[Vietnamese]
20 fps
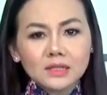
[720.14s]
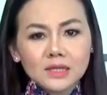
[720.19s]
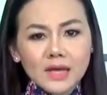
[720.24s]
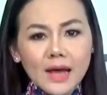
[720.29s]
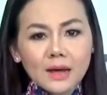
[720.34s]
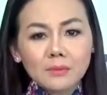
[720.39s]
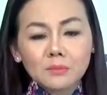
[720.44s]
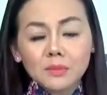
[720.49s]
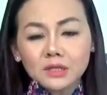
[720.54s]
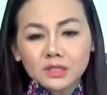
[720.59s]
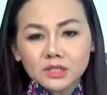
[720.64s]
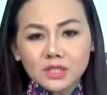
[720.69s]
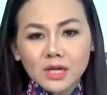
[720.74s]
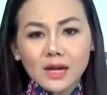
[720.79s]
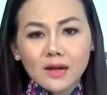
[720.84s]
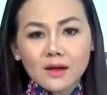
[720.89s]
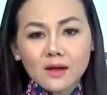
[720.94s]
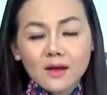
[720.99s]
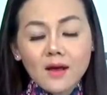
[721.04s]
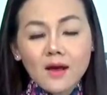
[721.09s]
Giang, Bến
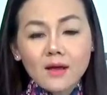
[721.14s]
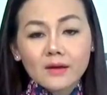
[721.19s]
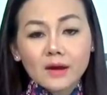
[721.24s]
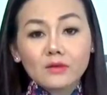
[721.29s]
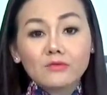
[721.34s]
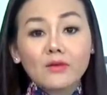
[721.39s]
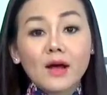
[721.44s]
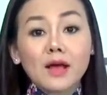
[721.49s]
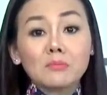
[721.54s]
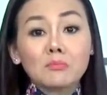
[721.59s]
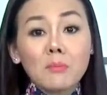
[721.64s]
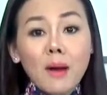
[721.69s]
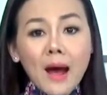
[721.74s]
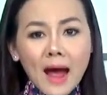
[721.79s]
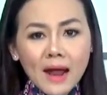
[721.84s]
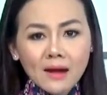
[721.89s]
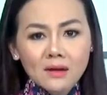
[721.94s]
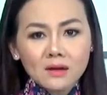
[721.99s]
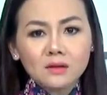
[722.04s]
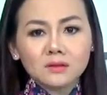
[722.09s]
Tre đã phải
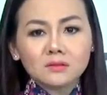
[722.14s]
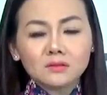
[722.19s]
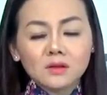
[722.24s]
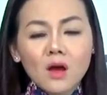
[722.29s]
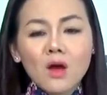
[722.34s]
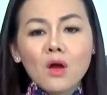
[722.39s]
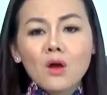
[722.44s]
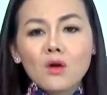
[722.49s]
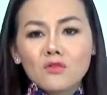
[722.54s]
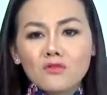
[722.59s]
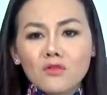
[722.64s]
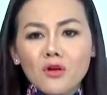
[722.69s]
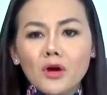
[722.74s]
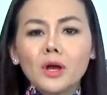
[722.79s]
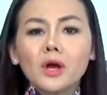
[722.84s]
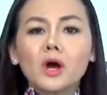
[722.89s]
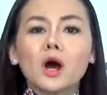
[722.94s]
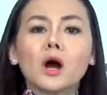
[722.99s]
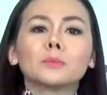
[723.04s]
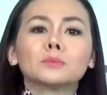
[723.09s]
3 lần phối
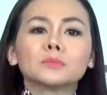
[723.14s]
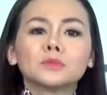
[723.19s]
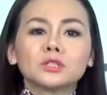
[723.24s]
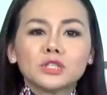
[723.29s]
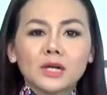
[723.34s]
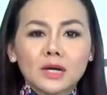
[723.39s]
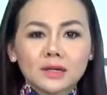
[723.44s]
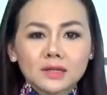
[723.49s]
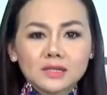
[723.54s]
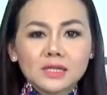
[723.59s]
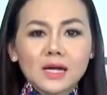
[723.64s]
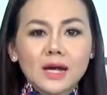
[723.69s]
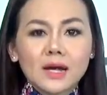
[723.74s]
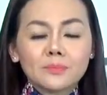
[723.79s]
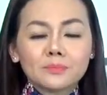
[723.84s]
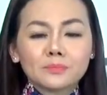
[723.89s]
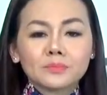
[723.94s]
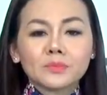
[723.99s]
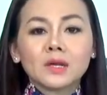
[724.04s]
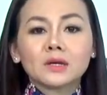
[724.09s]
hợp chặn xe,
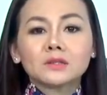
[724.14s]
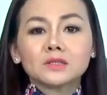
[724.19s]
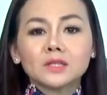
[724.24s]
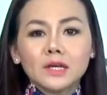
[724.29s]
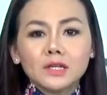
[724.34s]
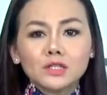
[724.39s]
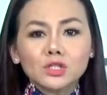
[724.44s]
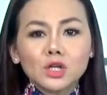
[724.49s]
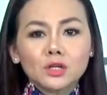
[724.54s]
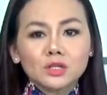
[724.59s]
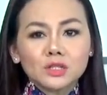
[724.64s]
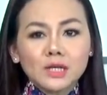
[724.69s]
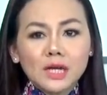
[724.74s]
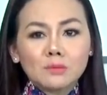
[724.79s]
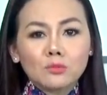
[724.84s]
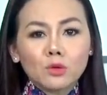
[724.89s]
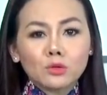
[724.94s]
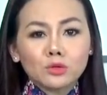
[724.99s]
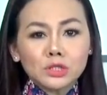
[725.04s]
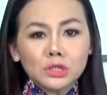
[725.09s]
chỉ cho chạy
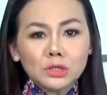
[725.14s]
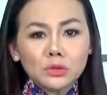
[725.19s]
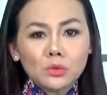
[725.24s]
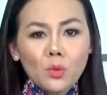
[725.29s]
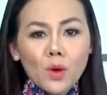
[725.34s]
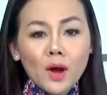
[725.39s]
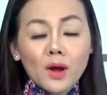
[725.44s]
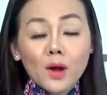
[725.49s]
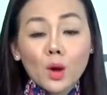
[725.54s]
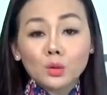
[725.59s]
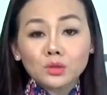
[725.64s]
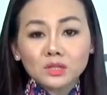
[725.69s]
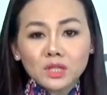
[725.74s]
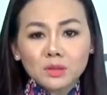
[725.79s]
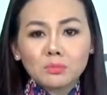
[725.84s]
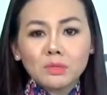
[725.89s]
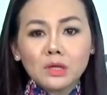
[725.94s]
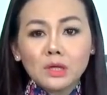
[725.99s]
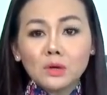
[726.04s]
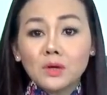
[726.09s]
một chiều qua cầu
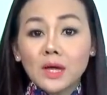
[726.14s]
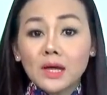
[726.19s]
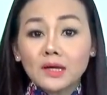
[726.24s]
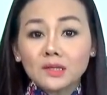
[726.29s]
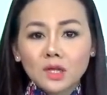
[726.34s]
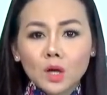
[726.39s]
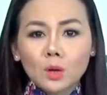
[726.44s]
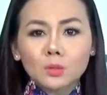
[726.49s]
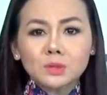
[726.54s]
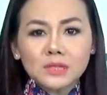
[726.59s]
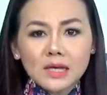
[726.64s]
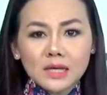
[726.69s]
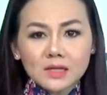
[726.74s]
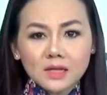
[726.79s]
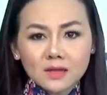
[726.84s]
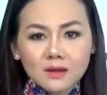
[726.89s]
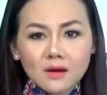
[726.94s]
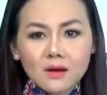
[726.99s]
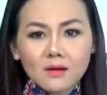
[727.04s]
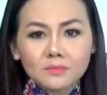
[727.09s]
Rạch Miễu để thông xe
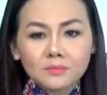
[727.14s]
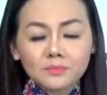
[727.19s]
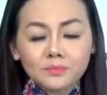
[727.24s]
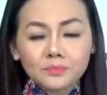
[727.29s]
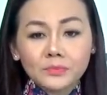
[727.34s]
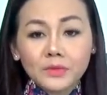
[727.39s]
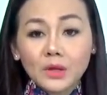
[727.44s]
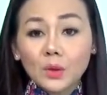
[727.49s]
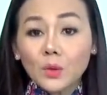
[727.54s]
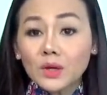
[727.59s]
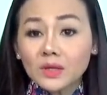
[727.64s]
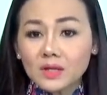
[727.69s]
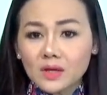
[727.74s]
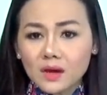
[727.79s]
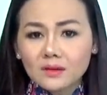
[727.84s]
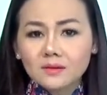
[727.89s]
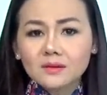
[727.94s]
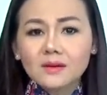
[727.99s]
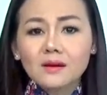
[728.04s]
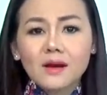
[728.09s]
nhanh hơn. Nguyên
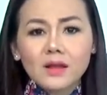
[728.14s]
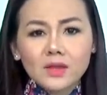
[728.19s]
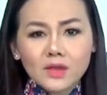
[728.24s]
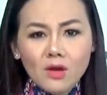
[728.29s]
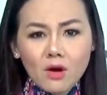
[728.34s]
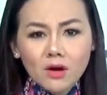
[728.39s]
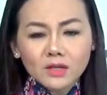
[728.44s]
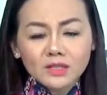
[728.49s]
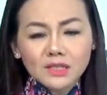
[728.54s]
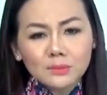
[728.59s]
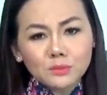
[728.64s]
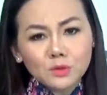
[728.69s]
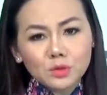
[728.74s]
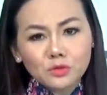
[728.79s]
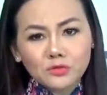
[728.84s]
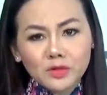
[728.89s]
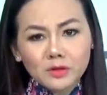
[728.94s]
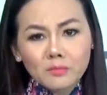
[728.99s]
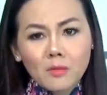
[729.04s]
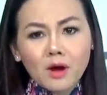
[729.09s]
nhân là do trạm thu
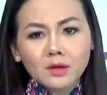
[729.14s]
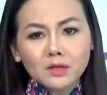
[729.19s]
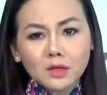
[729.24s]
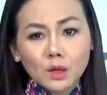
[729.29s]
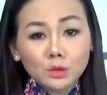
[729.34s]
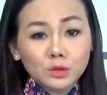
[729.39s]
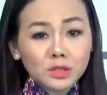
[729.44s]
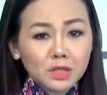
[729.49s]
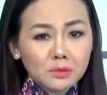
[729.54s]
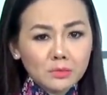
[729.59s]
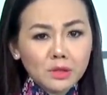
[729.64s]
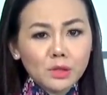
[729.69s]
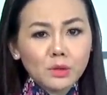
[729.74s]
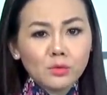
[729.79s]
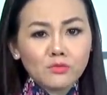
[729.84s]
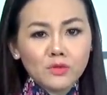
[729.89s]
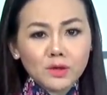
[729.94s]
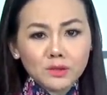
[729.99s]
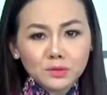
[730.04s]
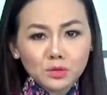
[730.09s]
phí BOT cầu Rạch Miễu
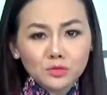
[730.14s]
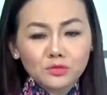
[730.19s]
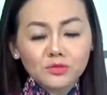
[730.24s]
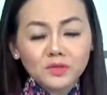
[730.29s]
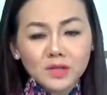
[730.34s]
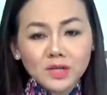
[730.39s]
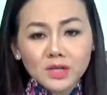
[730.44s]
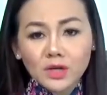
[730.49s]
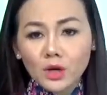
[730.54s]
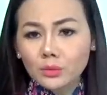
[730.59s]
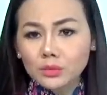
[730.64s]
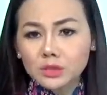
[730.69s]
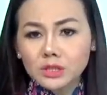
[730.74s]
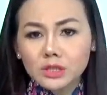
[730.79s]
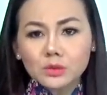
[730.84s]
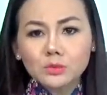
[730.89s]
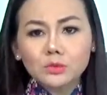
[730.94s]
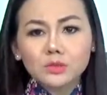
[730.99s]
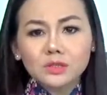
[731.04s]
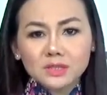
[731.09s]
vẫn thu phí không
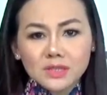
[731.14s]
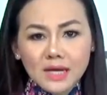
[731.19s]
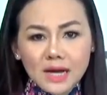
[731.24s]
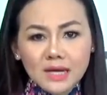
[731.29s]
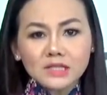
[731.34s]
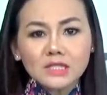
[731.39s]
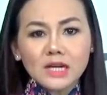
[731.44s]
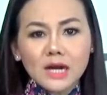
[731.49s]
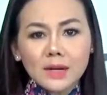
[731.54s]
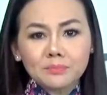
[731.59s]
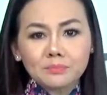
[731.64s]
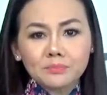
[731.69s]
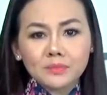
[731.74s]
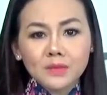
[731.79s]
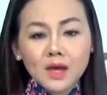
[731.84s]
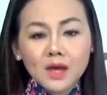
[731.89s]
chịu xả trạm.